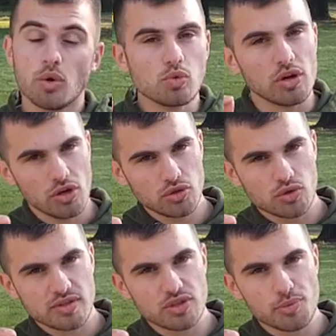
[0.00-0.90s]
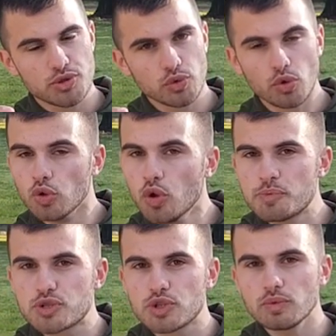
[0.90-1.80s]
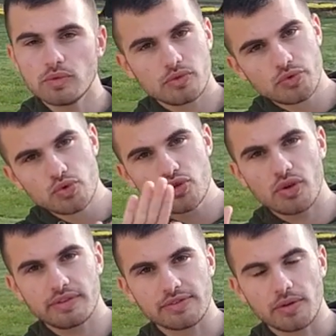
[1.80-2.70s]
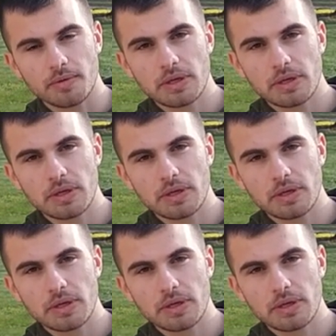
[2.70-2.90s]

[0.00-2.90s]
Ou alors tu choisis l'option de l'option du survivant.